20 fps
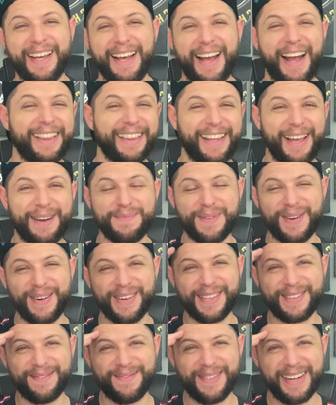Até a
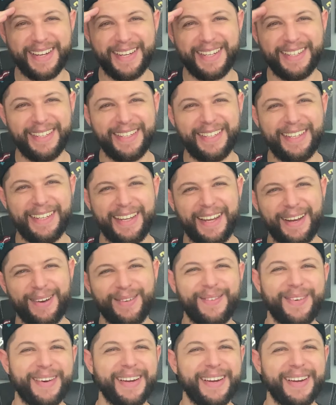próxima, um